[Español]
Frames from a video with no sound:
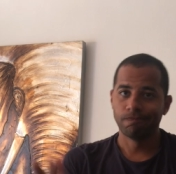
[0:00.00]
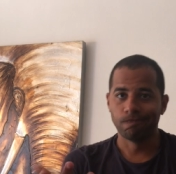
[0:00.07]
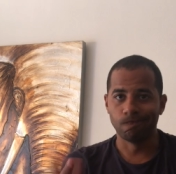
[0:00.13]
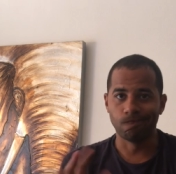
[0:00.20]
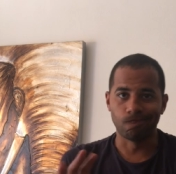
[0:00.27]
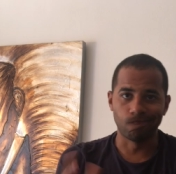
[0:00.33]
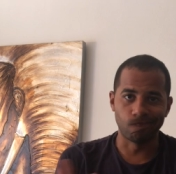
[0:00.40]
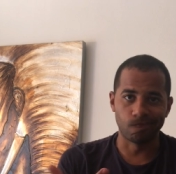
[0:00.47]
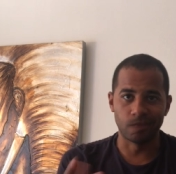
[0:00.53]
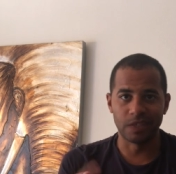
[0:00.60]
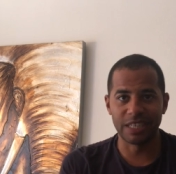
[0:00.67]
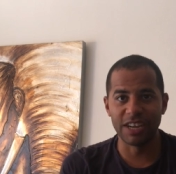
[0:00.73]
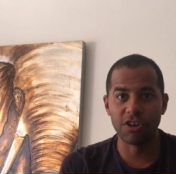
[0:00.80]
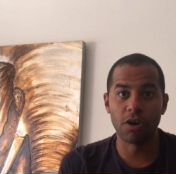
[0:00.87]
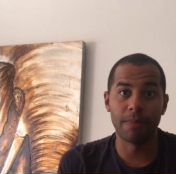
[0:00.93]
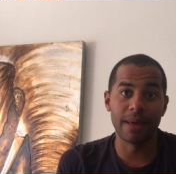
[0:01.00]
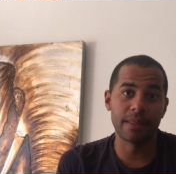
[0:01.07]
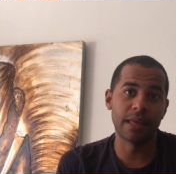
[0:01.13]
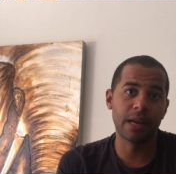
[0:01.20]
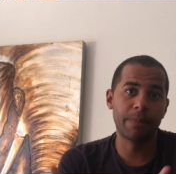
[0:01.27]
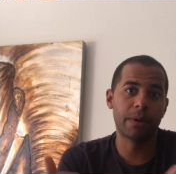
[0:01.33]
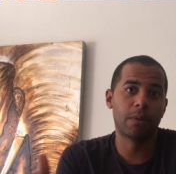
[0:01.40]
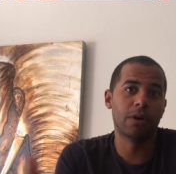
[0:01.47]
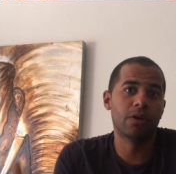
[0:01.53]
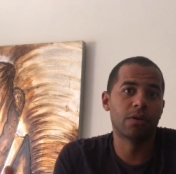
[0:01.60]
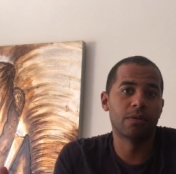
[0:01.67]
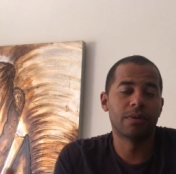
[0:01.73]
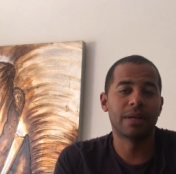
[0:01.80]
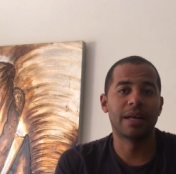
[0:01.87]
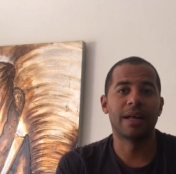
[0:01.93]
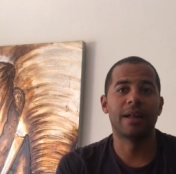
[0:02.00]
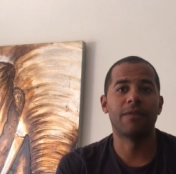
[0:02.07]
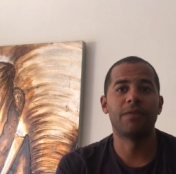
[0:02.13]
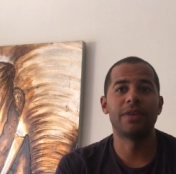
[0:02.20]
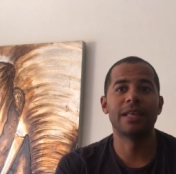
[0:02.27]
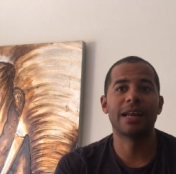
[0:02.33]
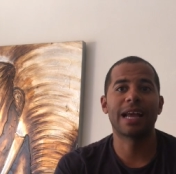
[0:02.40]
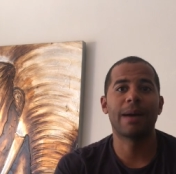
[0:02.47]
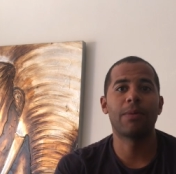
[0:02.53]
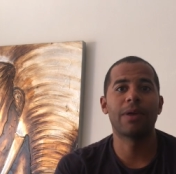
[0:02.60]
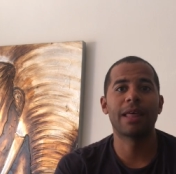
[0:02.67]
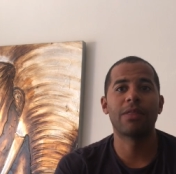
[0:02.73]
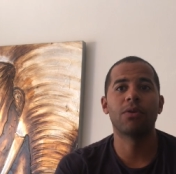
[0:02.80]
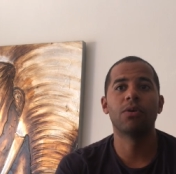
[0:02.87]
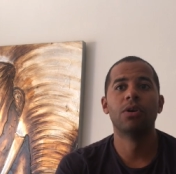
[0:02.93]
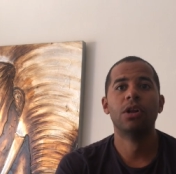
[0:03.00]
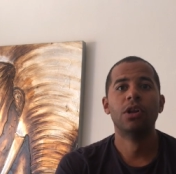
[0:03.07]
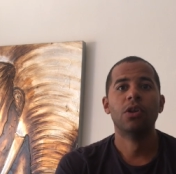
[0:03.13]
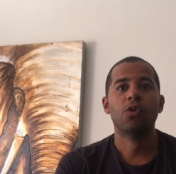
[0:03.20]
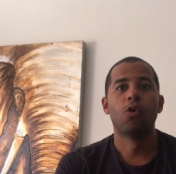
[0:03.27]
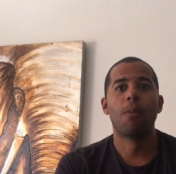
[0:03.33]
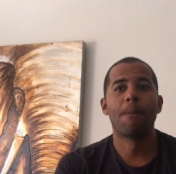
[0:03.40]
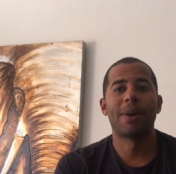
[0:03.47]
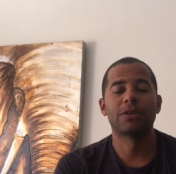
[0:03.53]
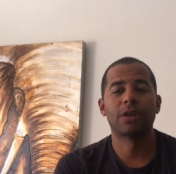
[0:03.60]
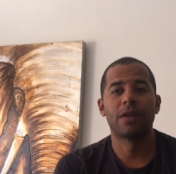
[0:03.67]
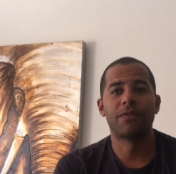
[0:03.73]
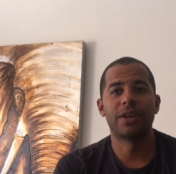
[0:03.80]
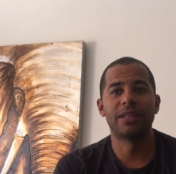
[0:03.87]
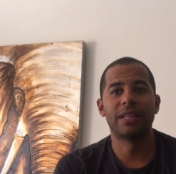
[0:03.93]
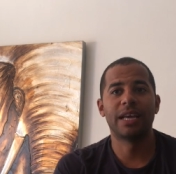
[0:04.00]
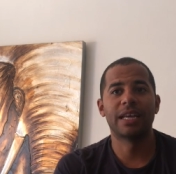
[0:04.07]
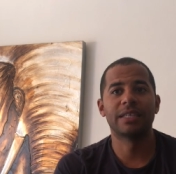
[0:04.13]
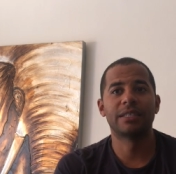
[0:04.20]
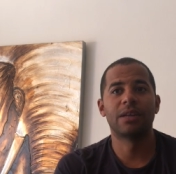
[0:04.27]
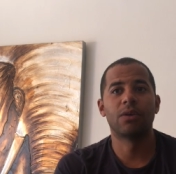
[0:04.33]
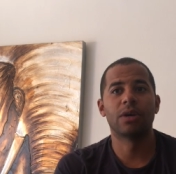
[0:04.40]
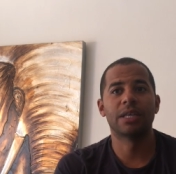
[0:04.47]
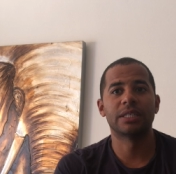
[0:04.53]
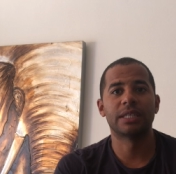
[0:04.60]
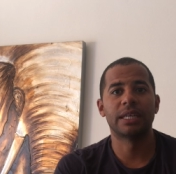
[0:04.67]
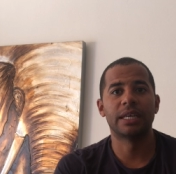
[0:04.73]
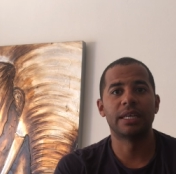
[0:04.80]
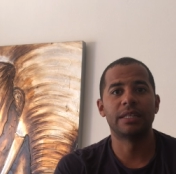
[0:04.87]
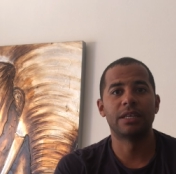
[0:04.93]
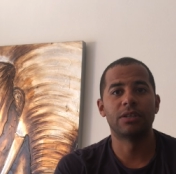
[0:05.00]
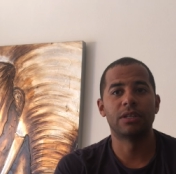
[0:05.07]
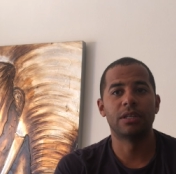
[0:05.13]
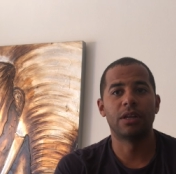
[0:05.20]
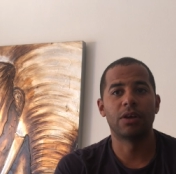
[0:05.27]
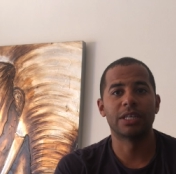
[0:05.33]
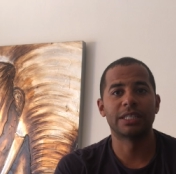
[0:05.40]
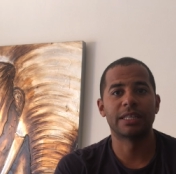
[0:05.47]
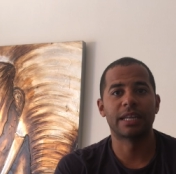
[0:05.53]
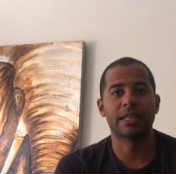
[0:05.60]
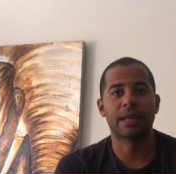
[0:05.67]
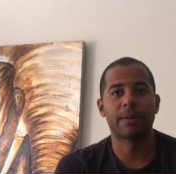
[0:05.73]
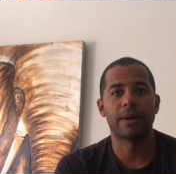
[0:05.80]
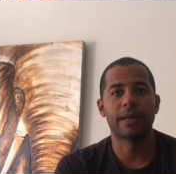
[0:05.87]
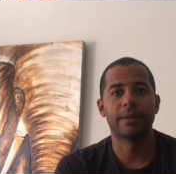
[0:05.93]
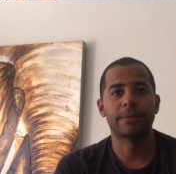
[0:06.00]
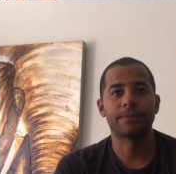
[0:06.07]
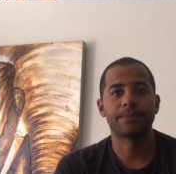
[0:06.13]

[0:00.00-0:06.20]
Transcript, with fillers: mm, sin convencer, pero bueno, al fin y al cabo ha dado un paso al frente que es de lo que se, lo que se trataba.